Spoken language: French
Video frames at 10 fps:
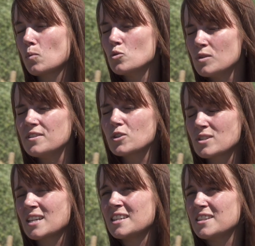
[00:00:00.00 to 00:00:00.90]
produits
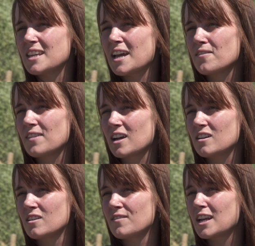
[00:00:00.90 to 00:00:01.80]
phytosanitaires vers,
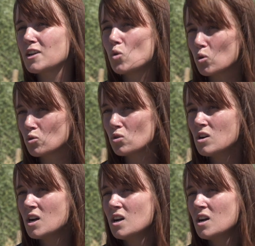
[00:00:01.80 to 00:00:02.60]
euh, vers les cours d'eau,